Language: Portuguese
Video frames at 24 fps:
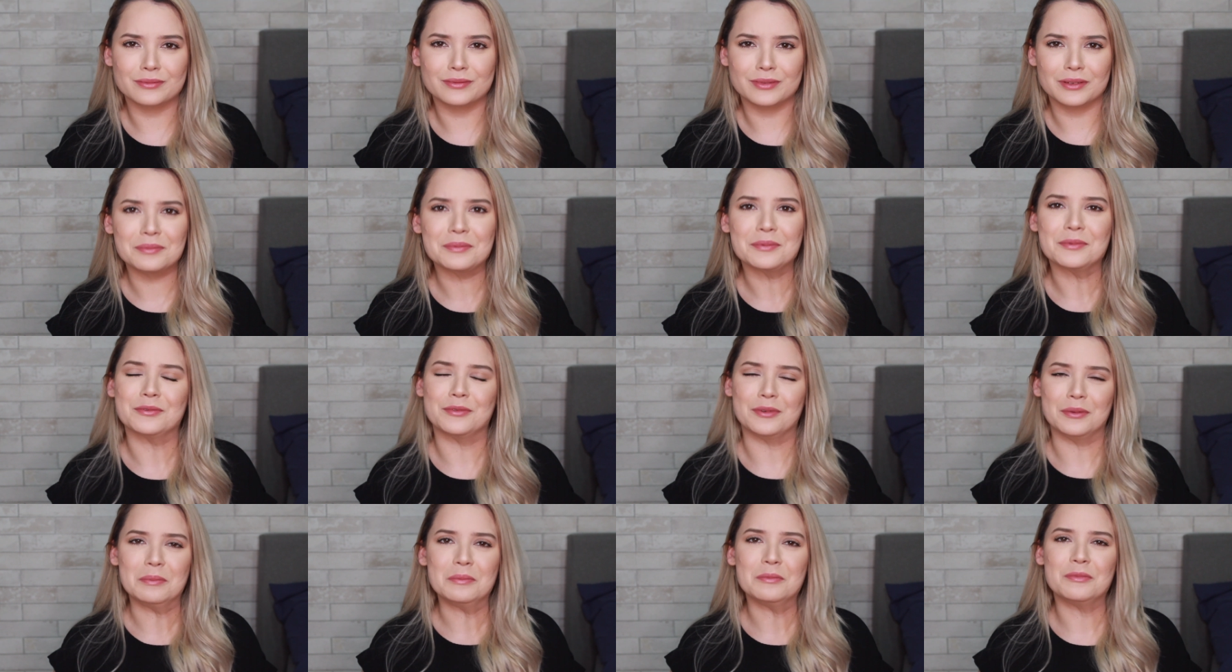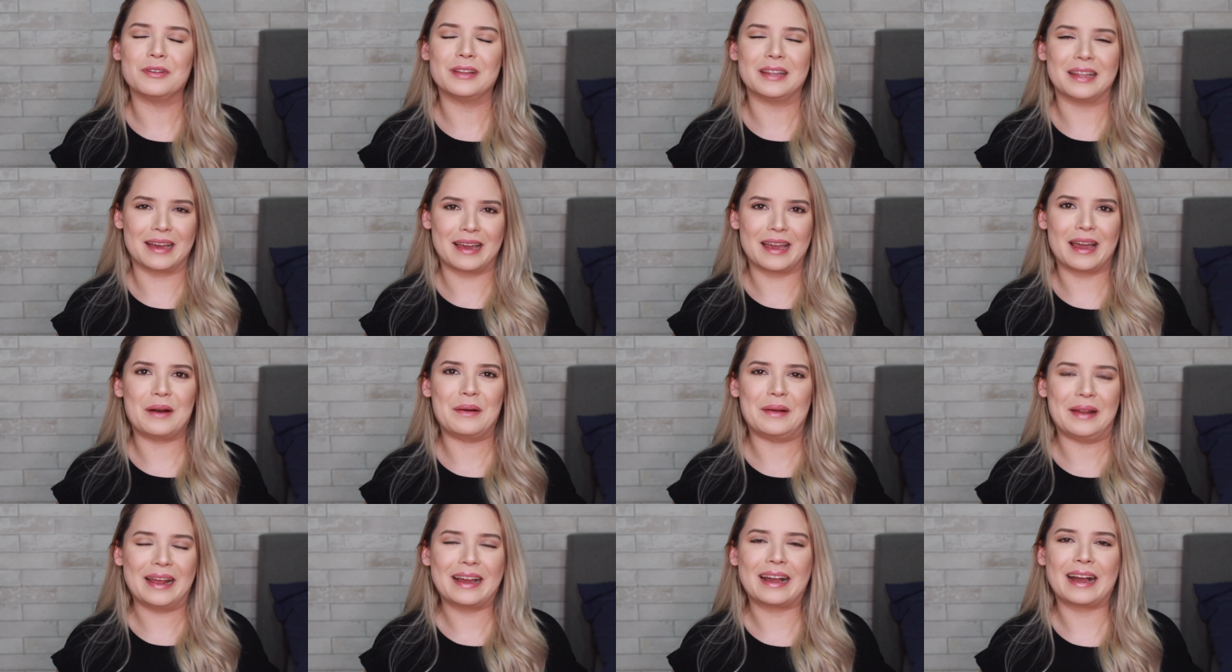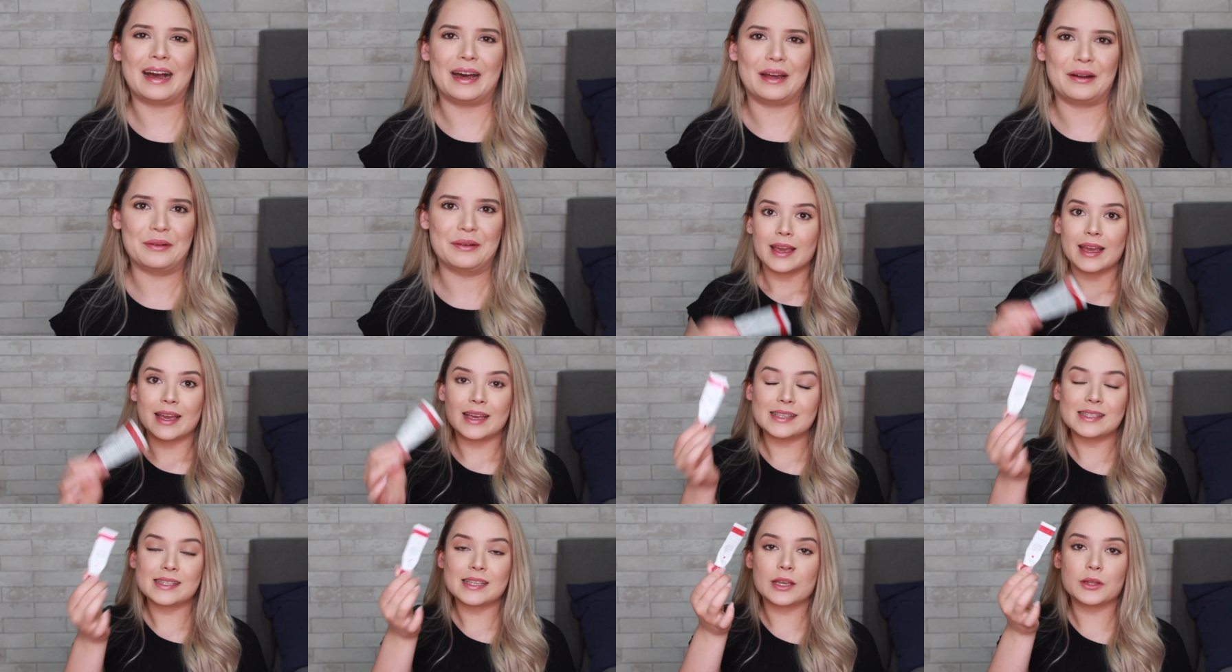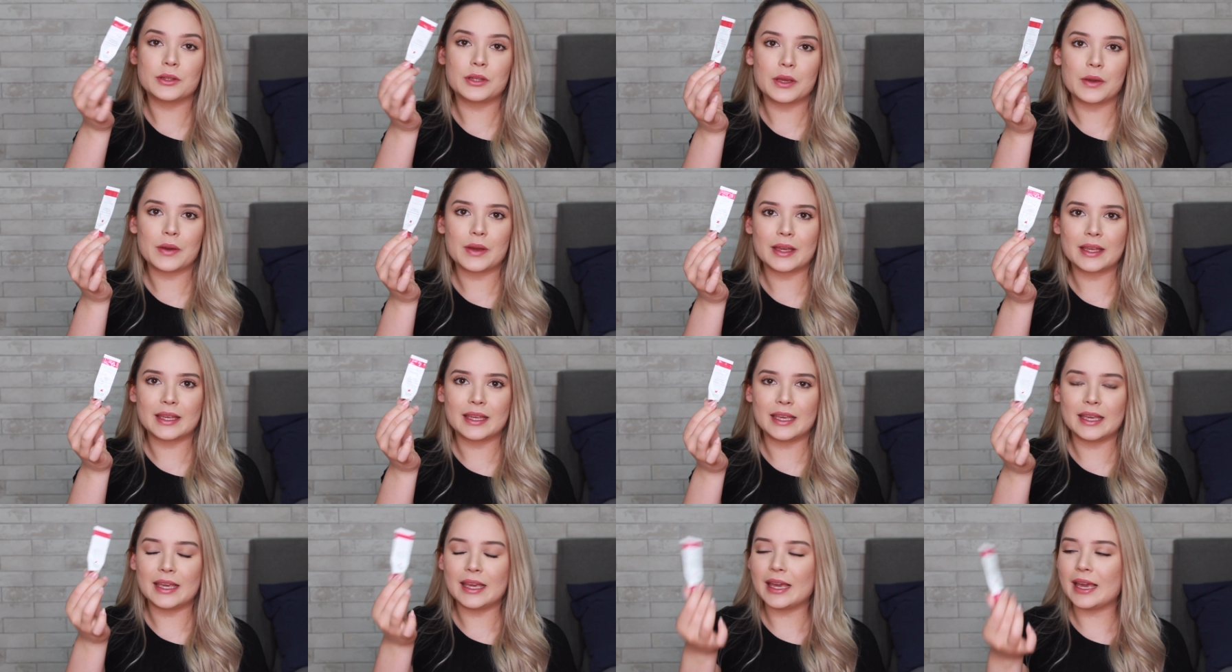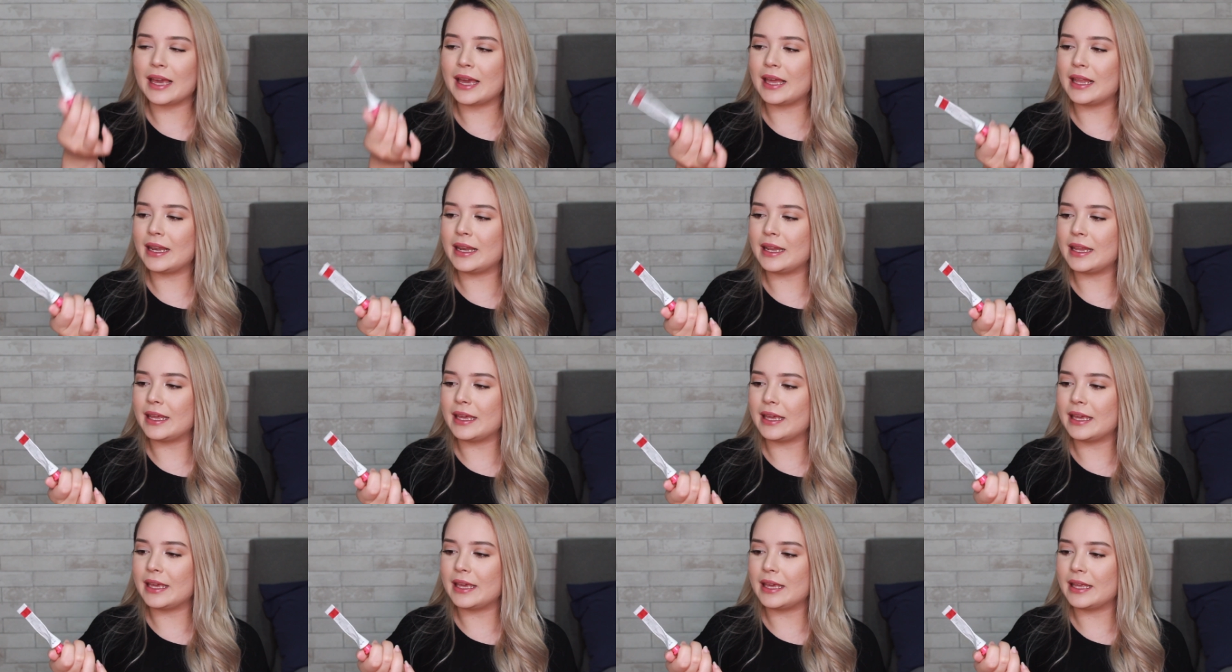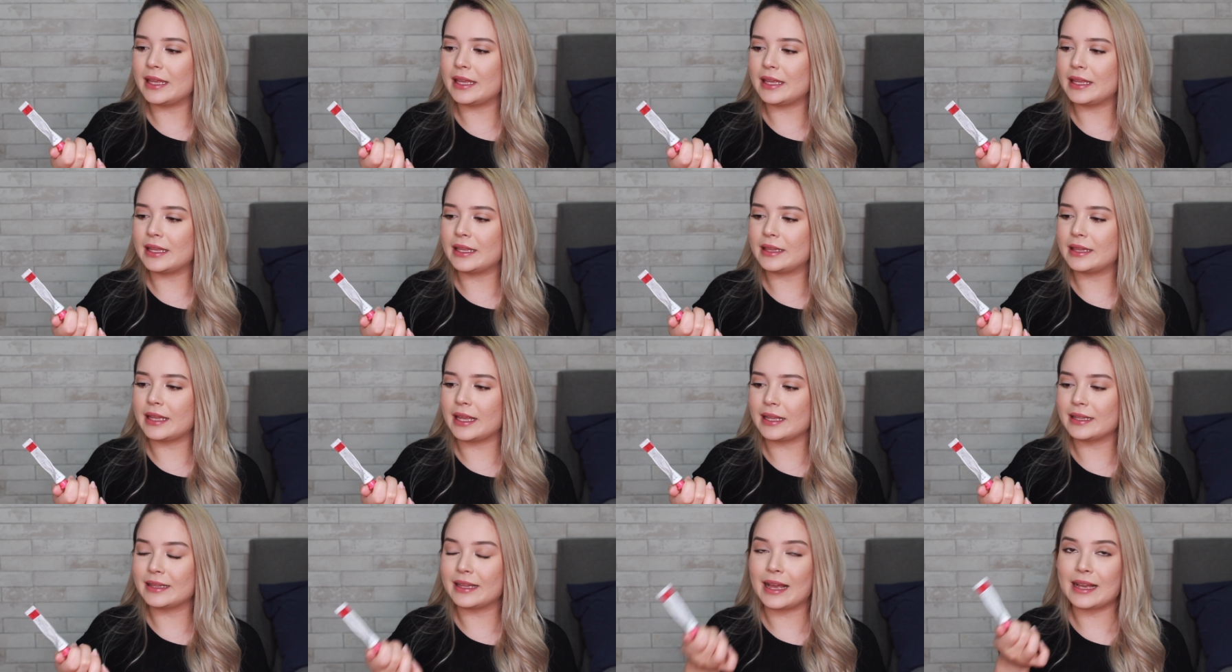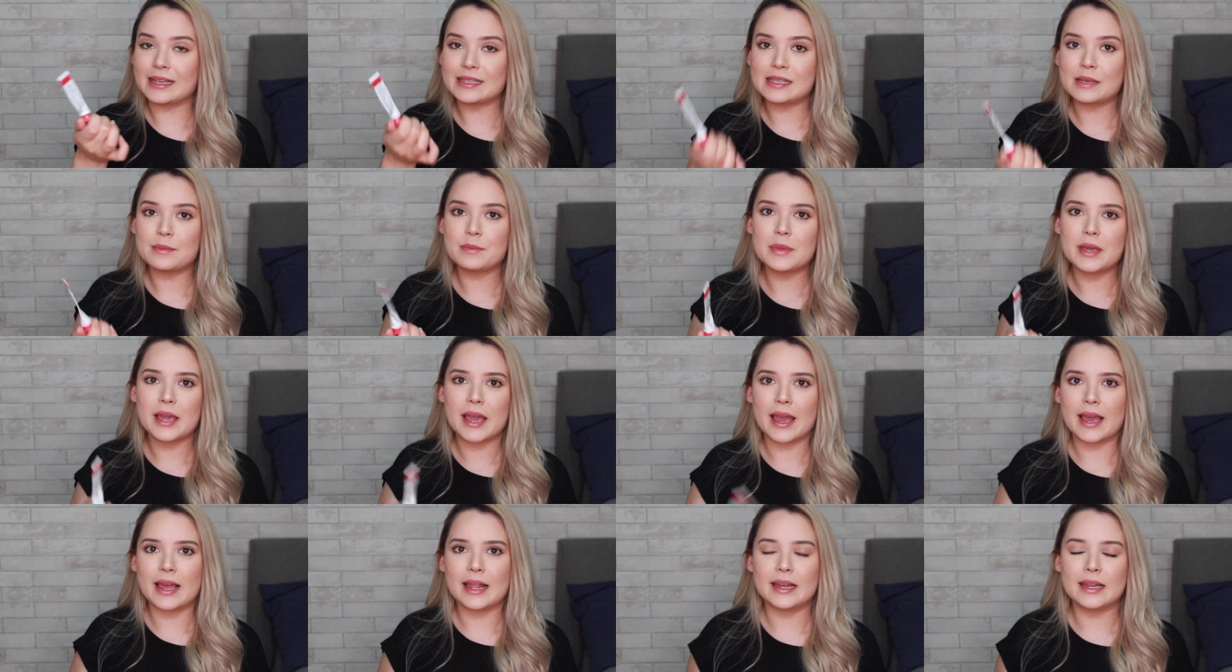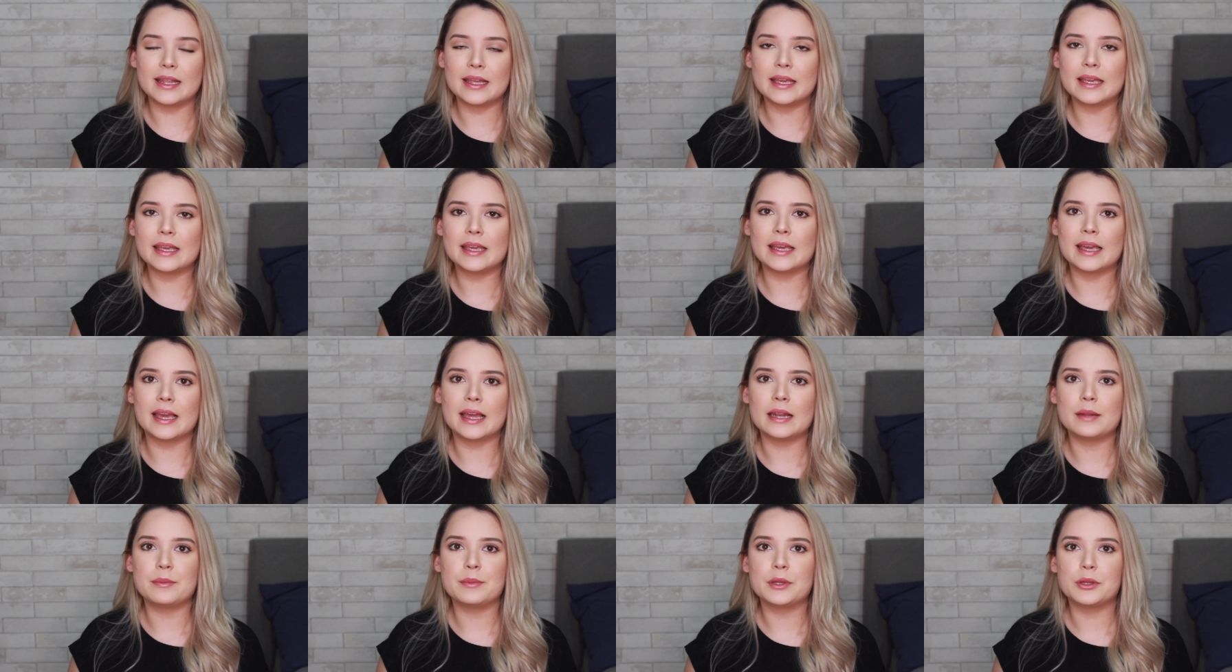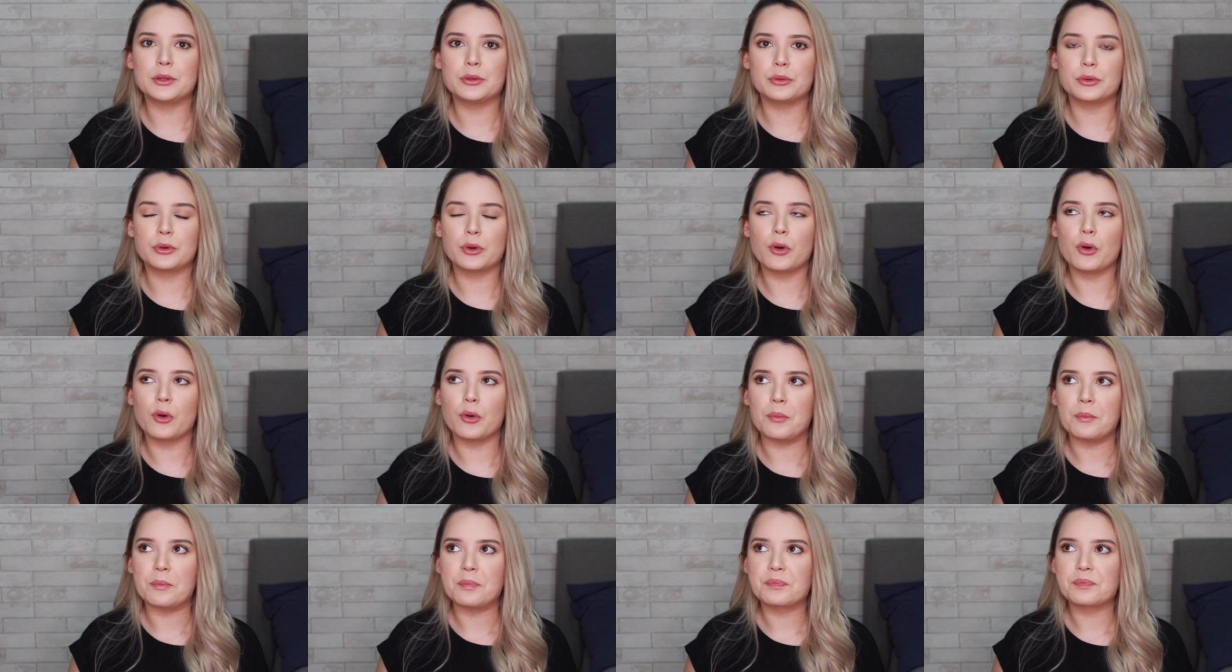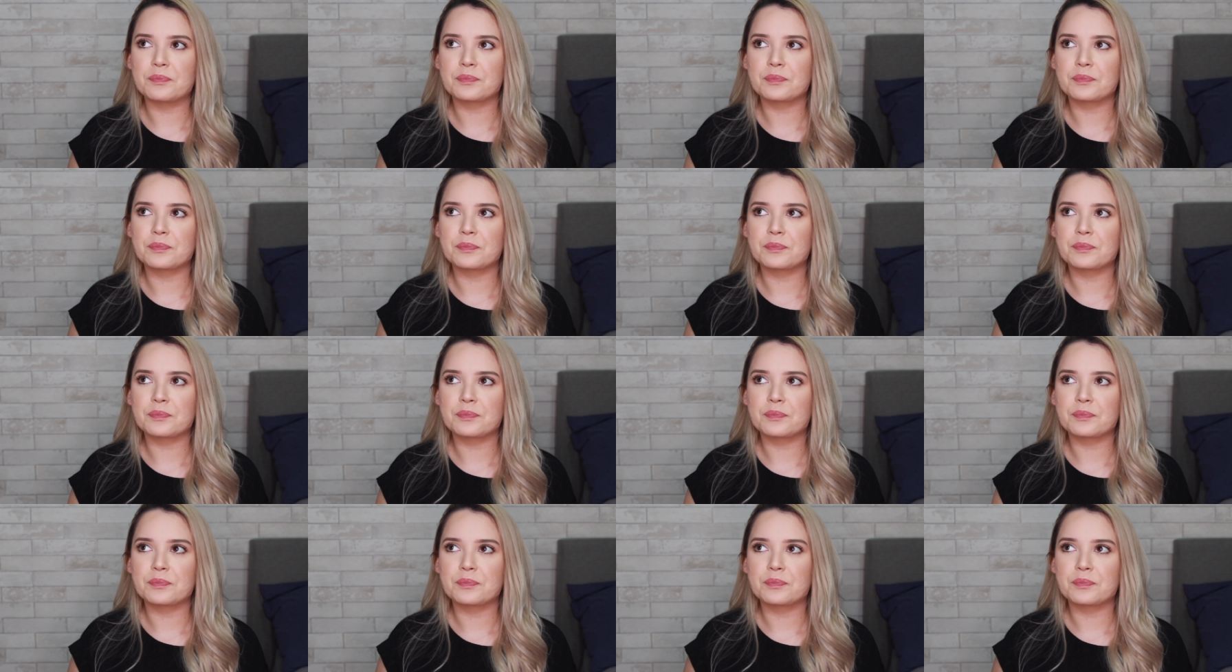Vamos, vamos falar real, ele é caro. Esse que eu tenho aqui, ele tem 10ml e ele me durou